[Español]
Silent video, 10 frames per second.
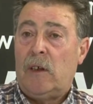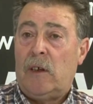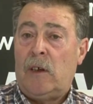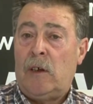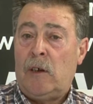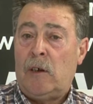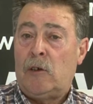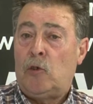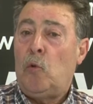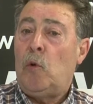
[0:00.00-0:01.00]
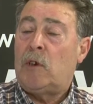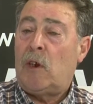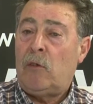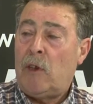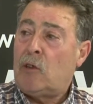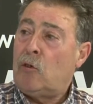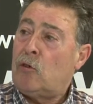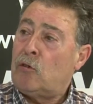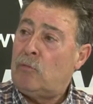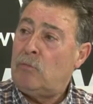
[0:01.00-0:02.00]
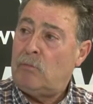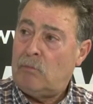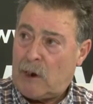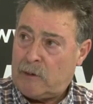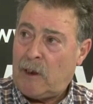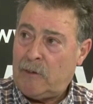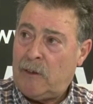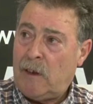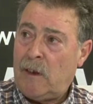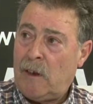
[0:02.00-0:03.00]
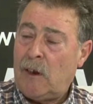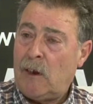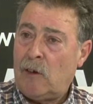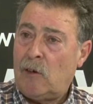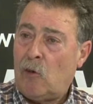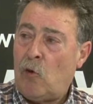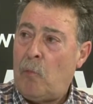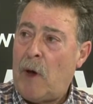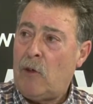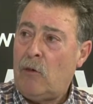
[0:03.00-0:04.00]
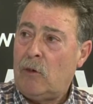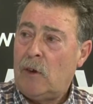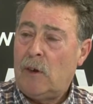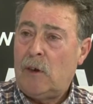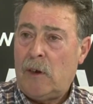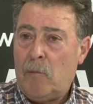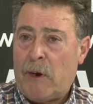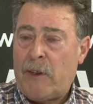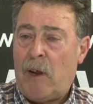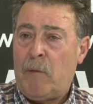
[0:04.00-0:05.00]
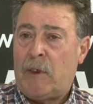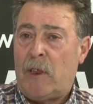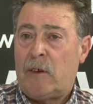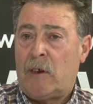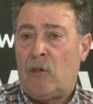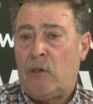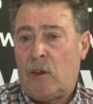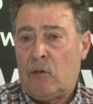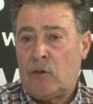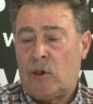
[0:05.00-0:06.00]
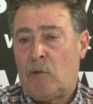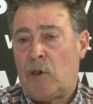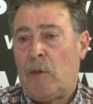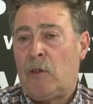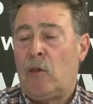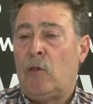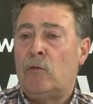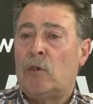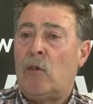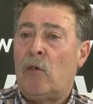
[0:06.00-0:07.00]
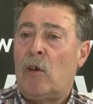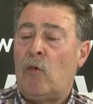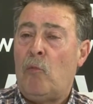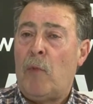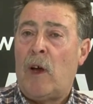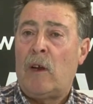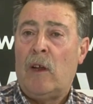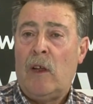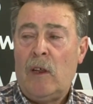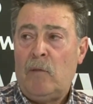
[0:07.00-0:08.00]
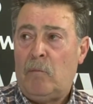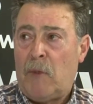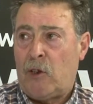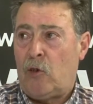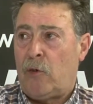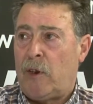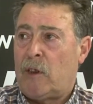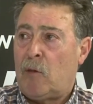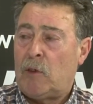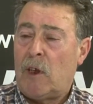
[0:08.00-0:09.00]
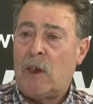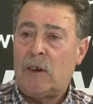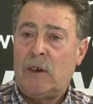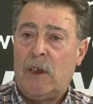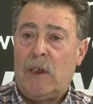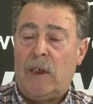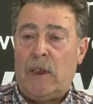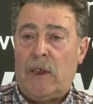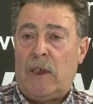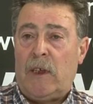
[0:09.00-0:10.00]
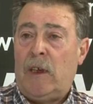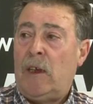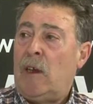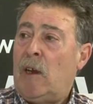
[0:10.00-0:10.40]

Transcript: Eh, estuvo el salón de actos mm, bastante ocupado, más de la mitad del salón de actos, estamos hablando de un salón que ocupan más de 200 butacas. Eh,